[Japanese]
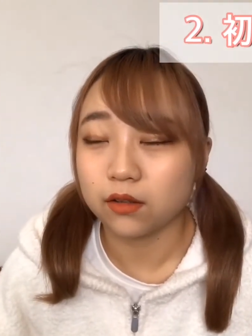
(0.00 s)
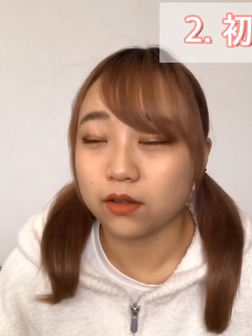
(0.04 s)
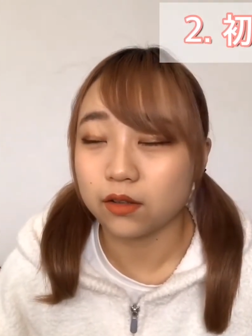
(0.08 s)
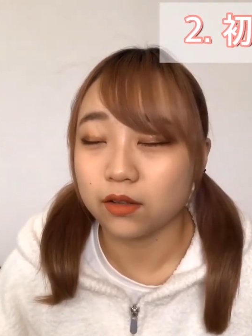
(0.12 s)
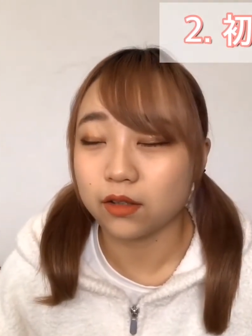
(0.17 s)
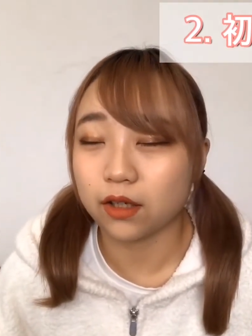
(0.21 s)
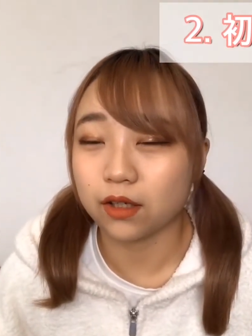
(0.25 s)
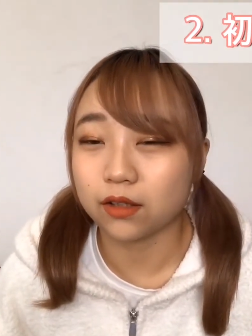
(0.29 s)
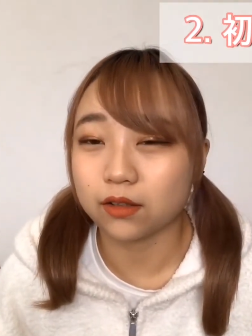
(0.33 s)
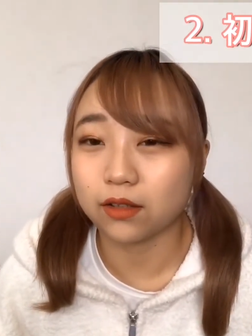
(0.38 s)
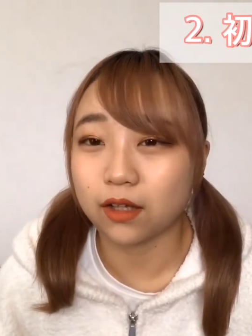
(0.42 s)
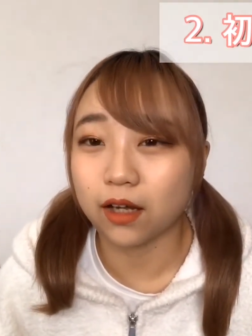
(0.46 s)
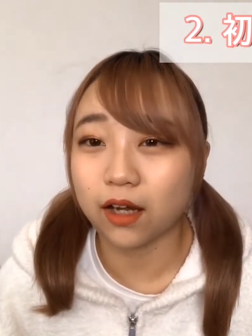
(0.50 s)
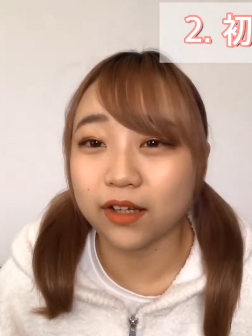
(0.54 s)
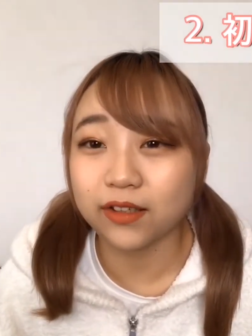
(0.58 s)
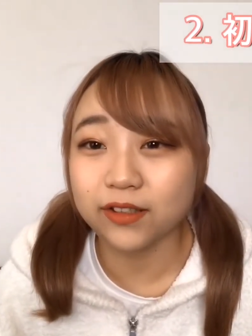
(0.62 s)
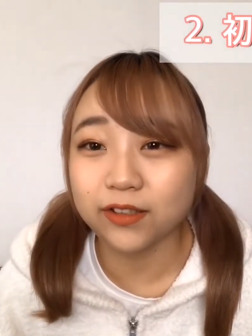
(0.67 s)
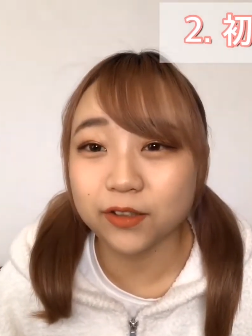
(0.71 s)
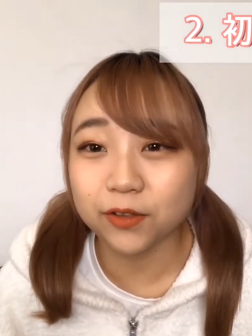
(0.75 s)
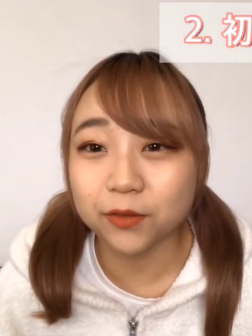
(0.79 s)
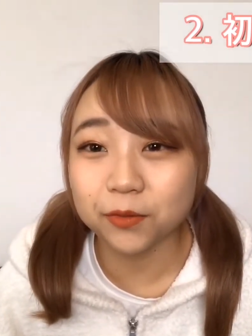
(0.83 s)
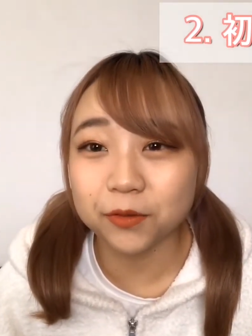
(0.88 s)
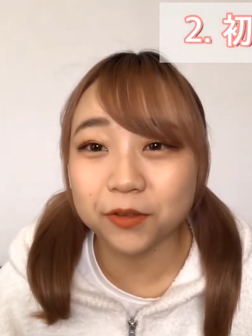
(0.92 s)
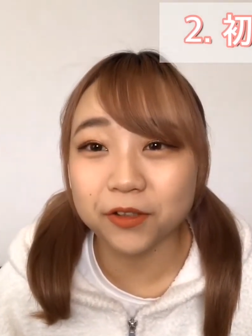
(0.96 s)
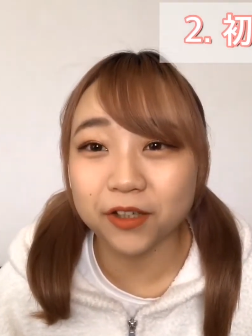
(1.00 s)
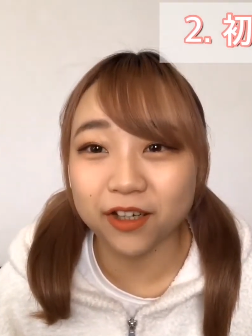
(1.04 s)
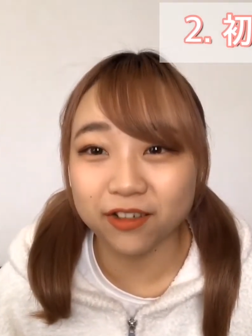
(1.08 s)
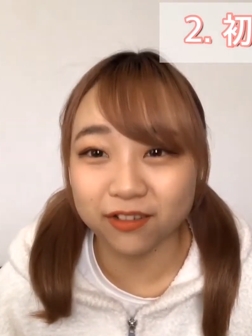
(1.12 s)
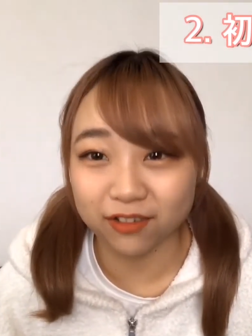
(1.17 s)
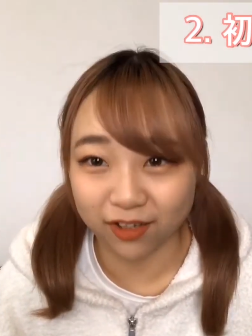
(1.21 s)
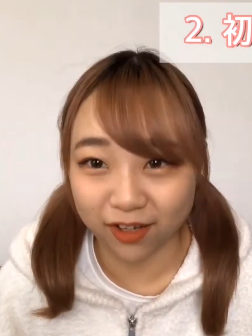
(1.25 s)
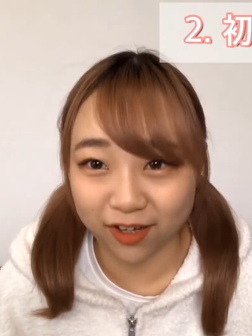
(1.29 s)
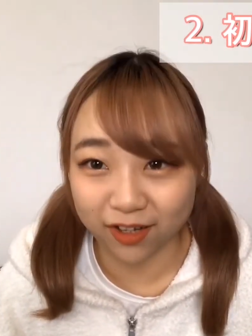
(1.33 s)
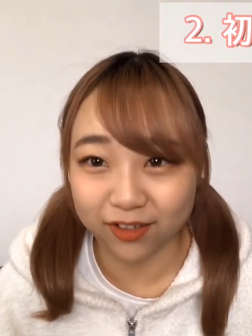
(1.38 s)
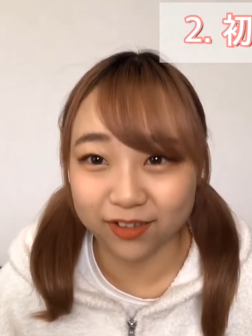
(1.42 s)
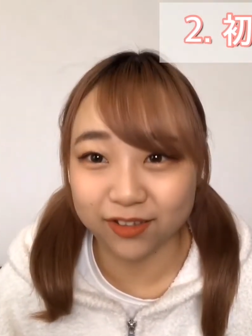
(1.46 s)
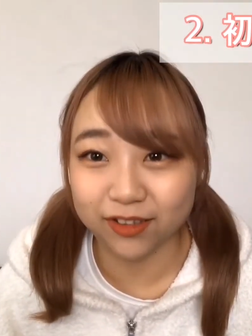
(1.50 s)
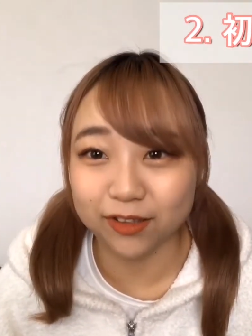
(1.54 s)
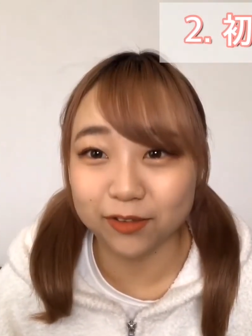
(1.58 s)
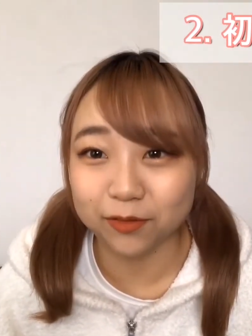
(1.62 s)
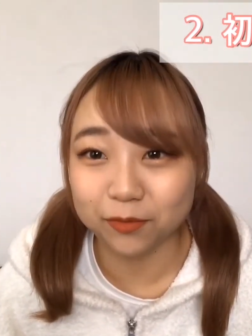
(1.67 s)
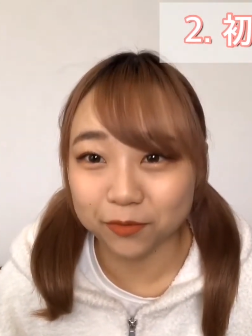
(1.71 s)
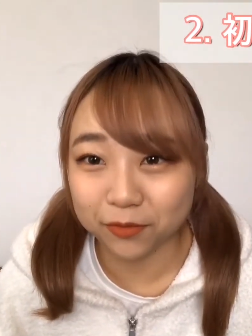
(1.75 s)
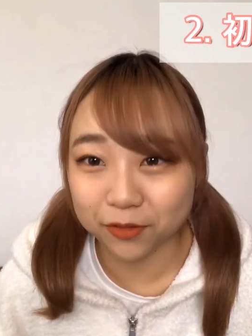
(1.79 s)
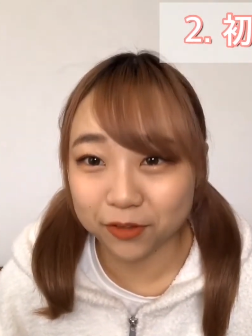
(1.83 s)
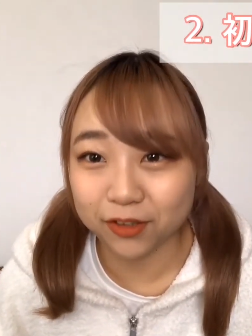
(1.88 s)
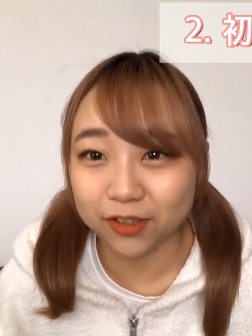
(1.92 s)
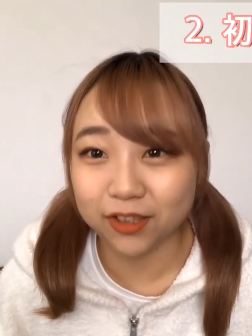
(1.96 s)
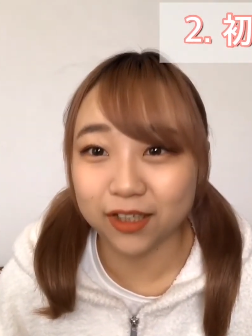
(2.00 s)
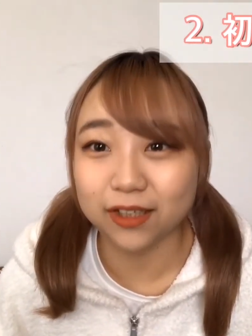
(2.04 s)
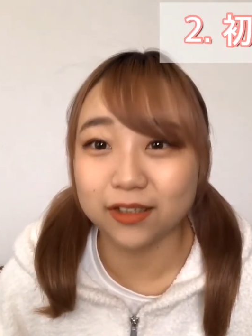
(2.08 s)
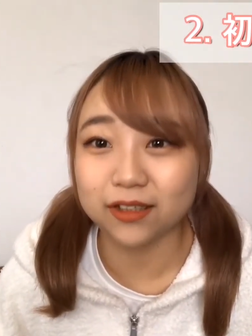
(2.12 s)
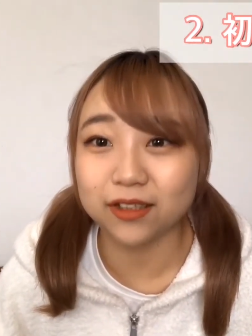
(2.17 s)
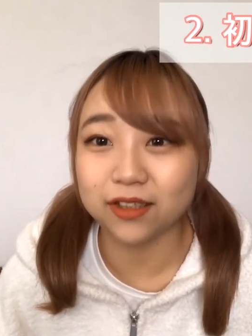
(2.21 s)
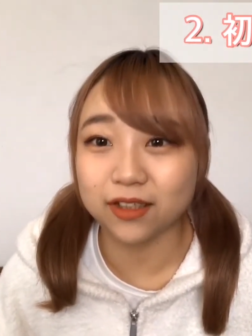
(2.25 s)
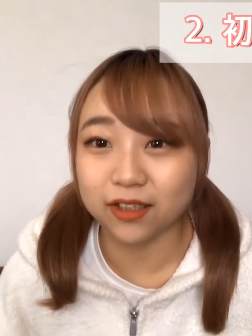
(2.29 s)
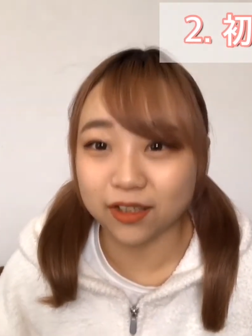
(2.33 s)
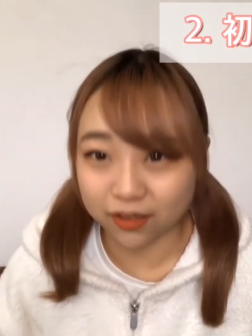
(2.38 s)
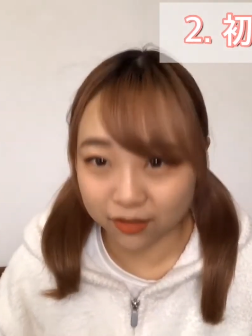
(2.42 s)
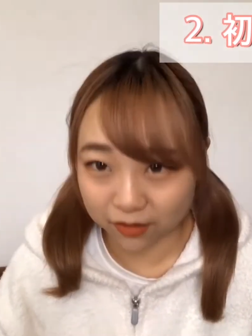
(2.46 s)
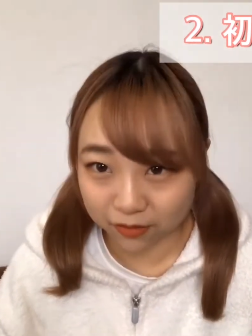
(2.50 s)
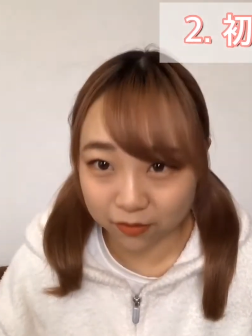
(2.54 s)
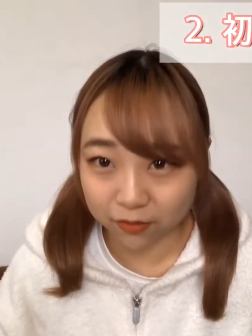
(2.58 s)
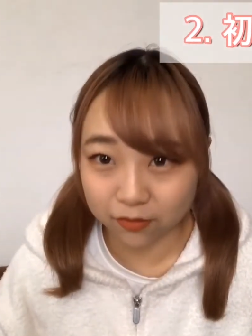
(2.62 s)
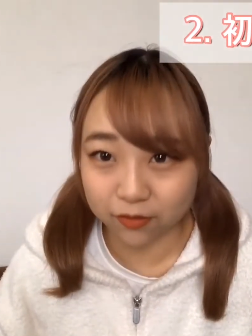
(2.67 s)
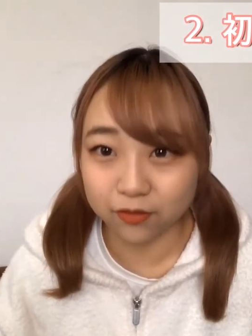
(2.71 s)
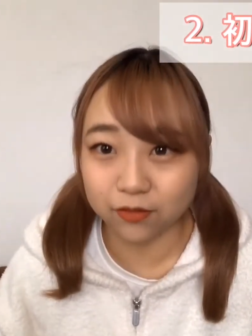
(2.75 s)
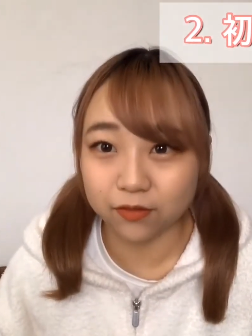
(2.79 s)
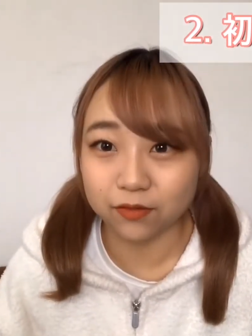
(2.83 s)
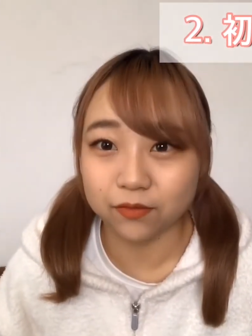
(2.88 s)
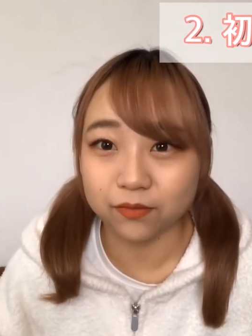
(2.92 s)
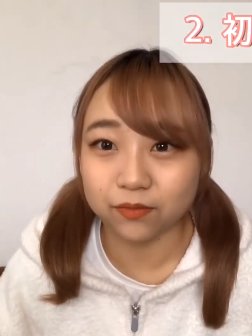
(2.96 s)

いや大丈夫かなって思ったんだけど